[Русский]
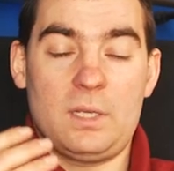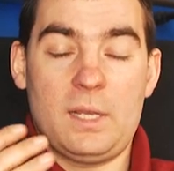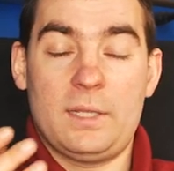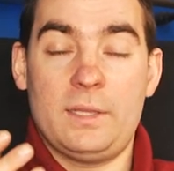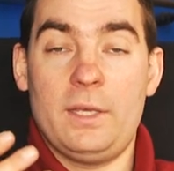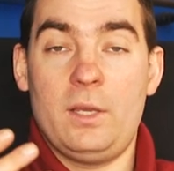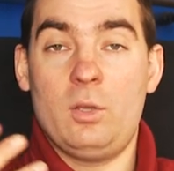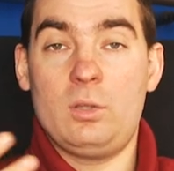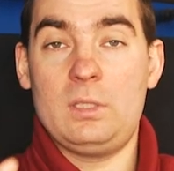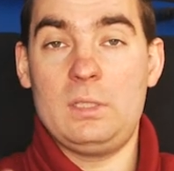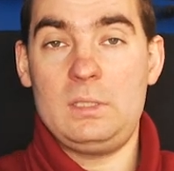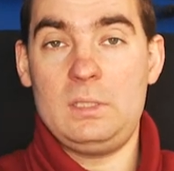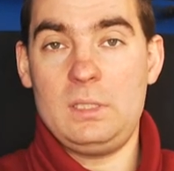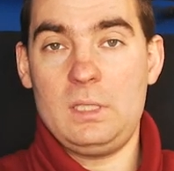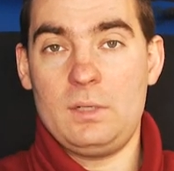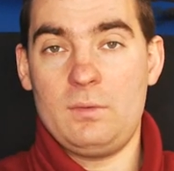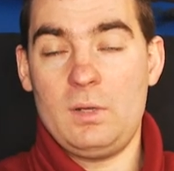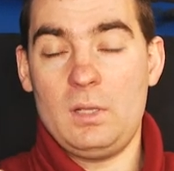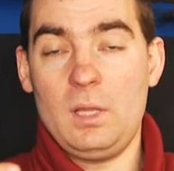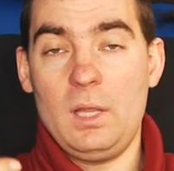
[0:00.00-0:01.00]
когда ее
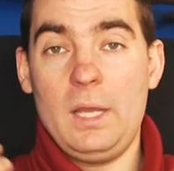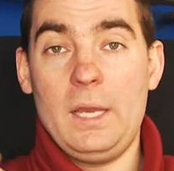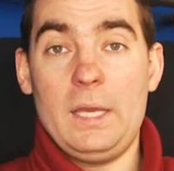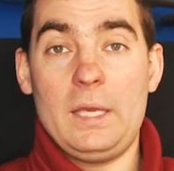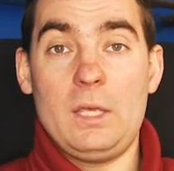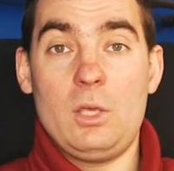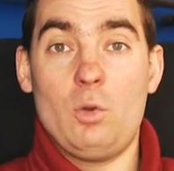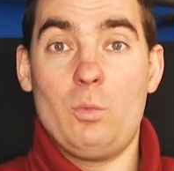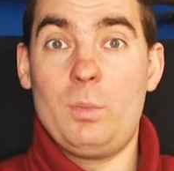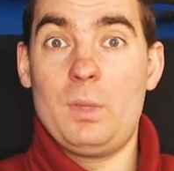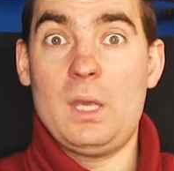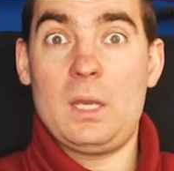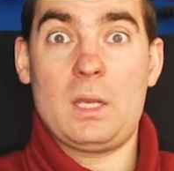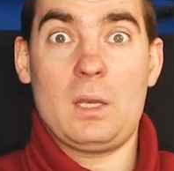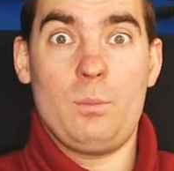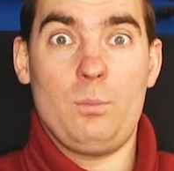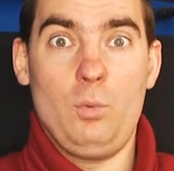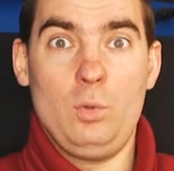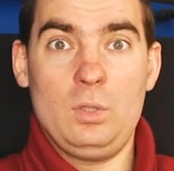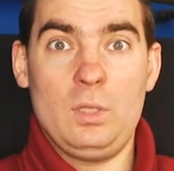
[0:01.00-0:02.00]
тестировал, и у меня
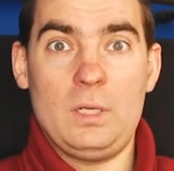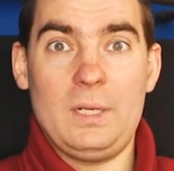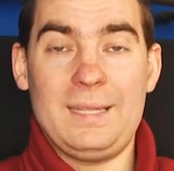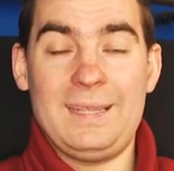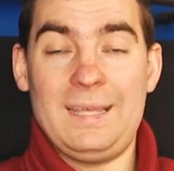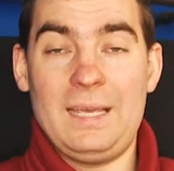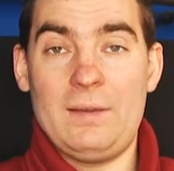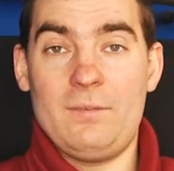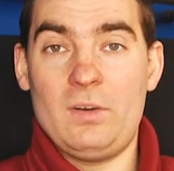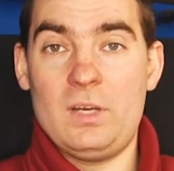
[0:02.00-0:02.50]
компьютер не